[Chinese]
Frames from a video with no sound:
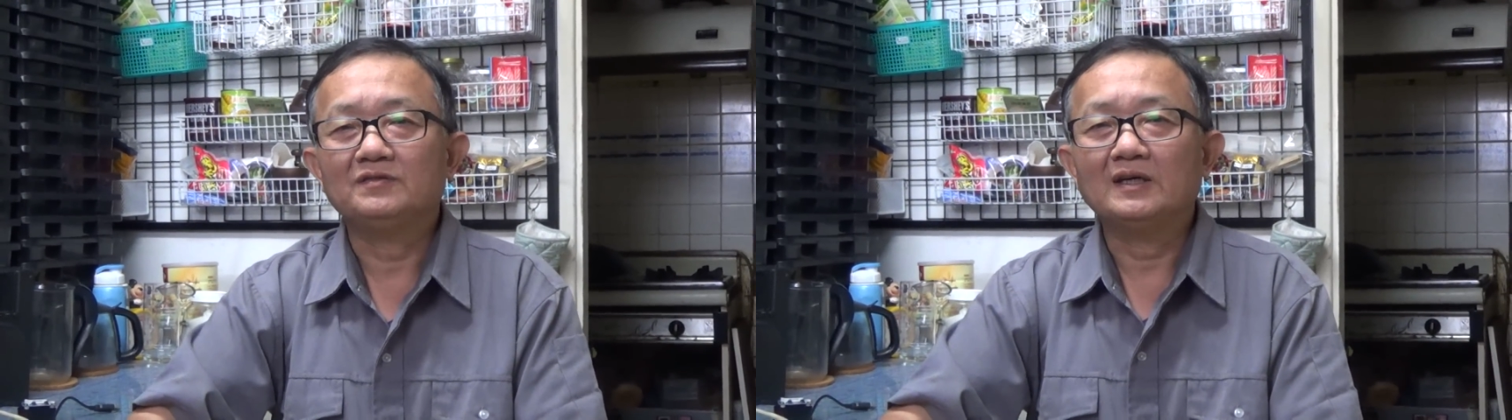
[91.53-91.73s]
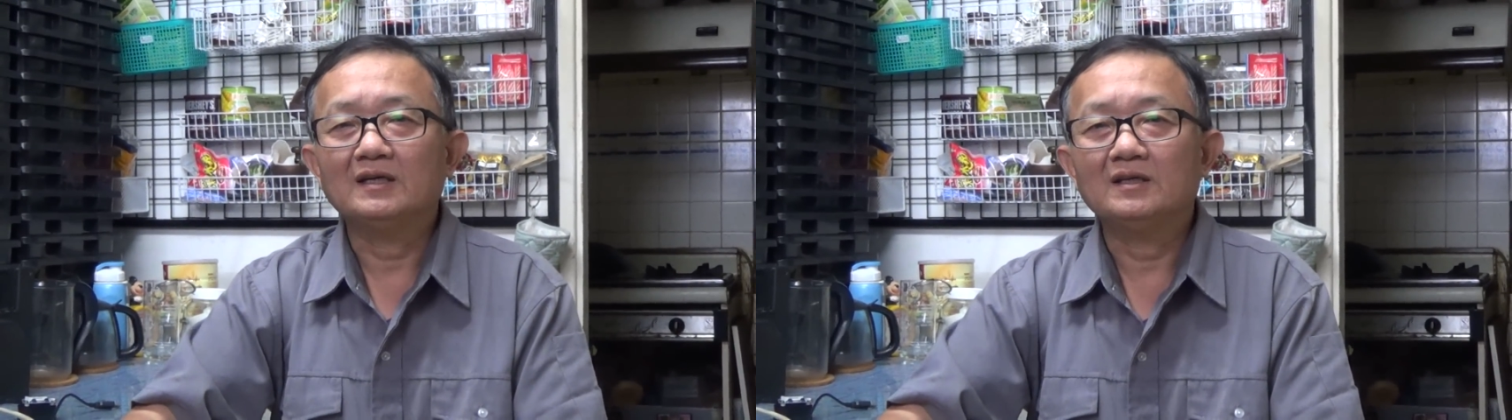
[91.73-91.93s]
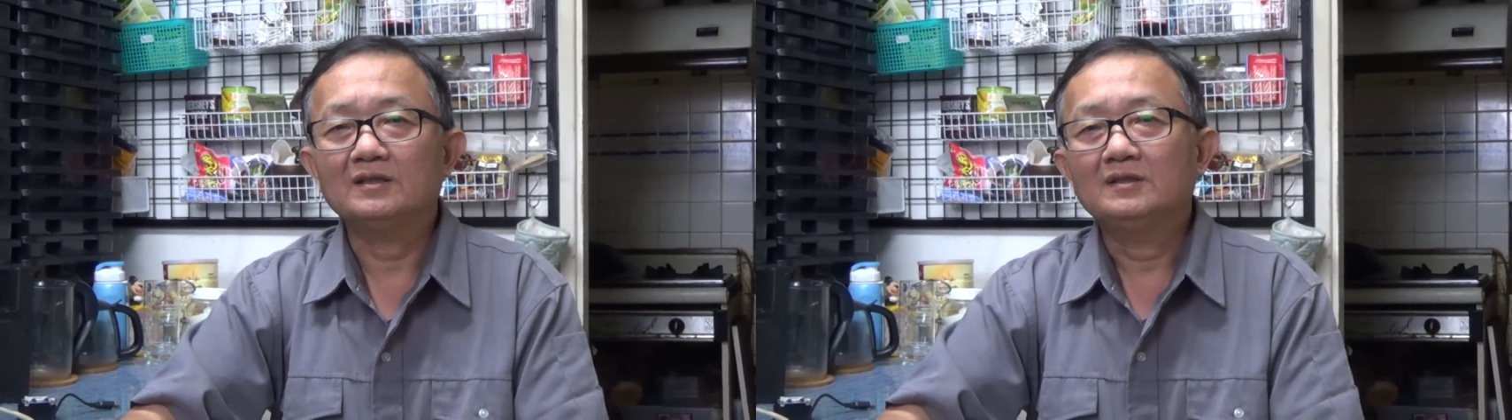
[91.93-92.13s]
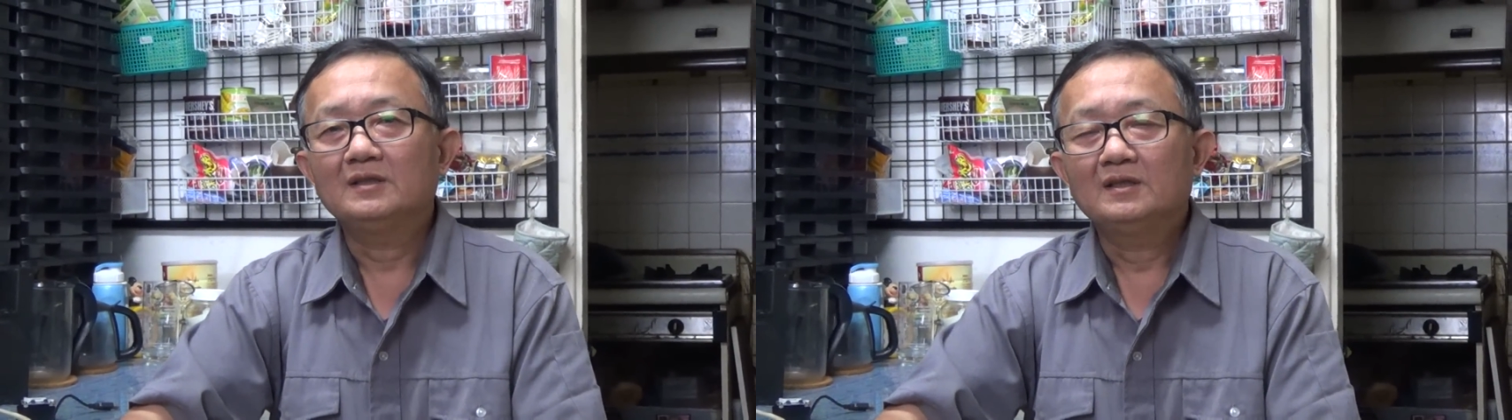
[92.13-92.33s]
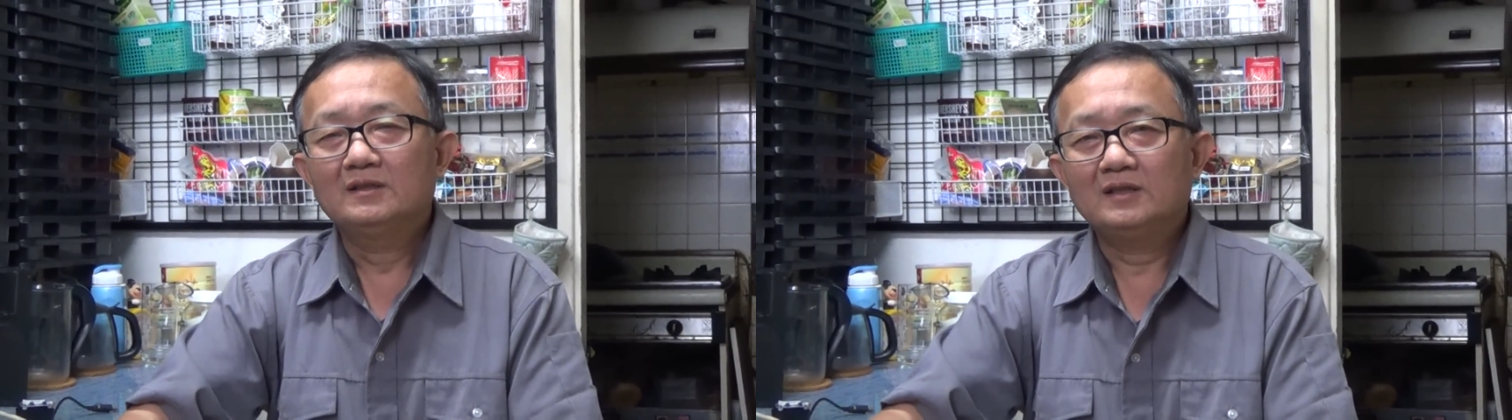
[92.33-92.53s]
方啊。
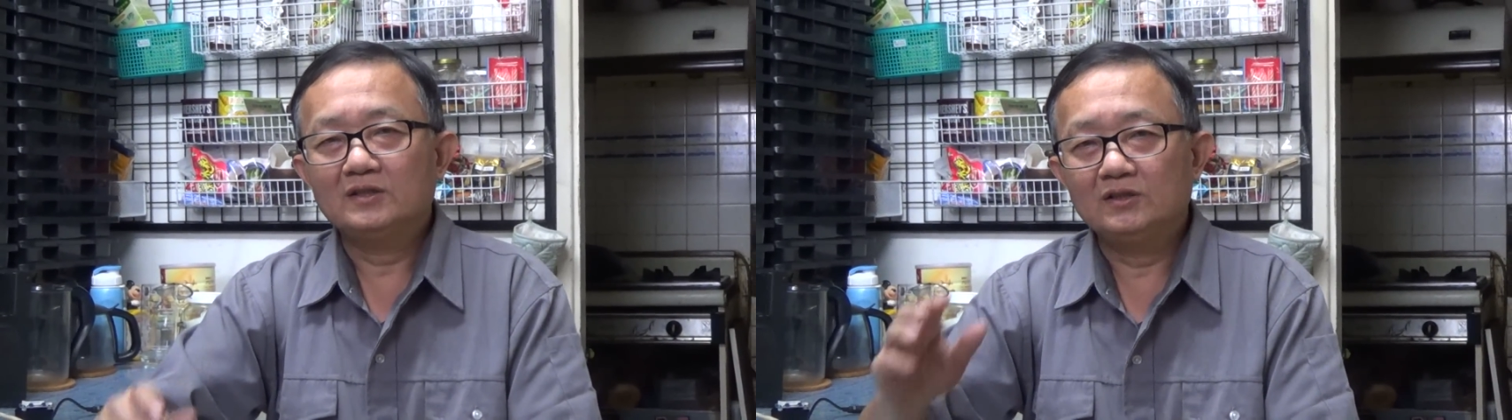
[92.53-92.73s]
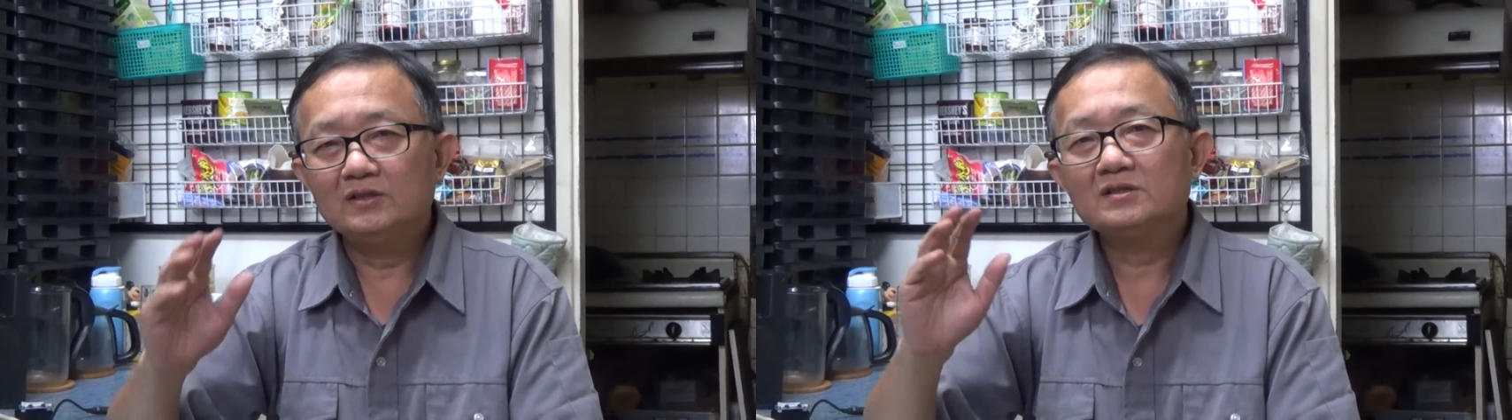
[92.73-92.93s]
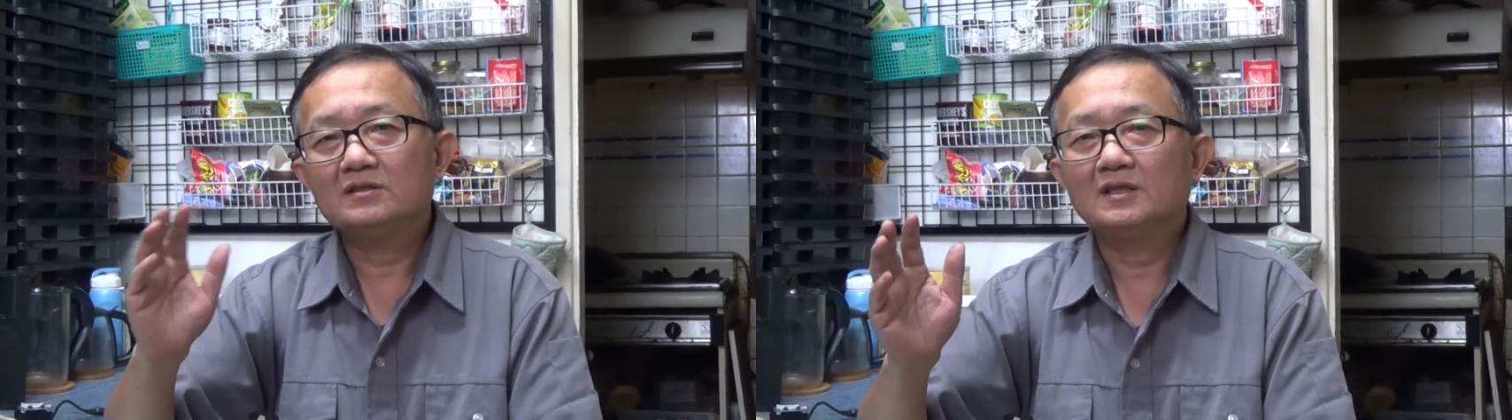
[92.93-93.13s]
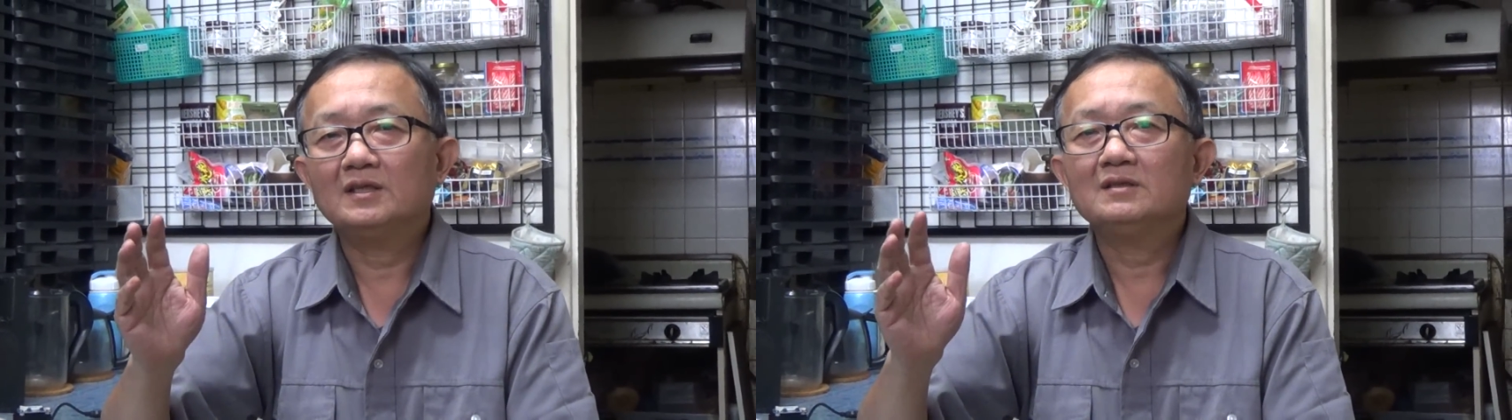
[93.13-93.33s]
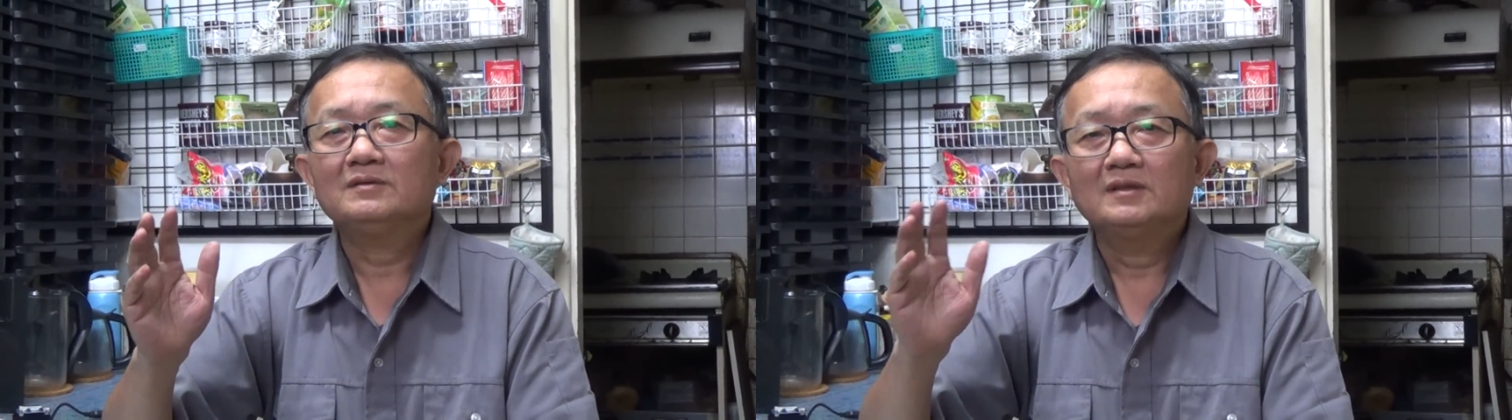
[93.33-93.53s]
那因此
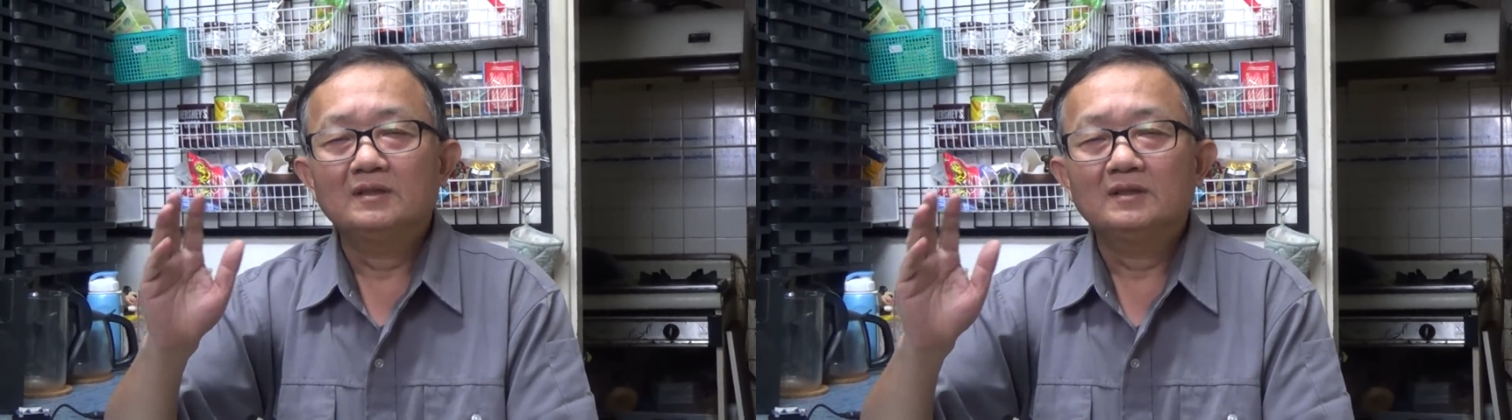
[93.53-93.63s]
呢，